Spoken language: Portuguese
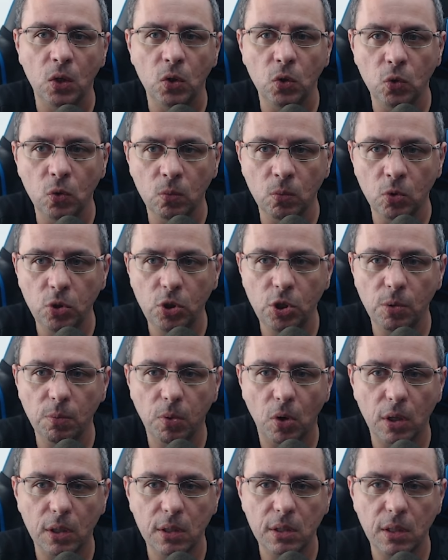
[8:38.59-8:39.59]
do
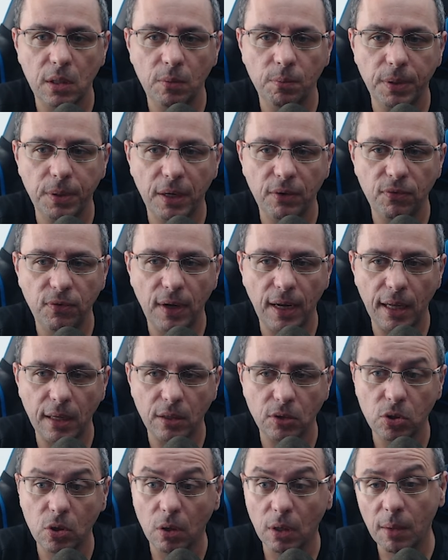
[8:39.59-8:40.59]
multiboxing para falar.
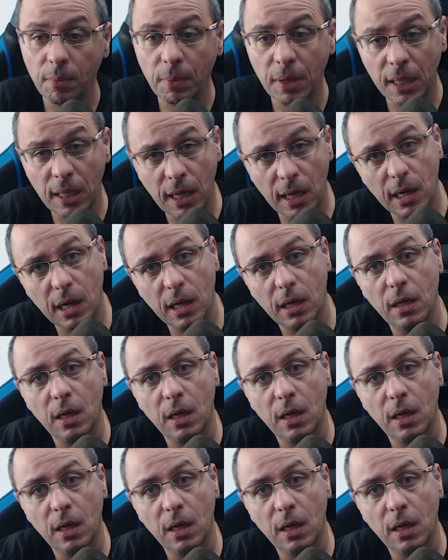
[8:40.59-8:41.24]
De qualquer maneira,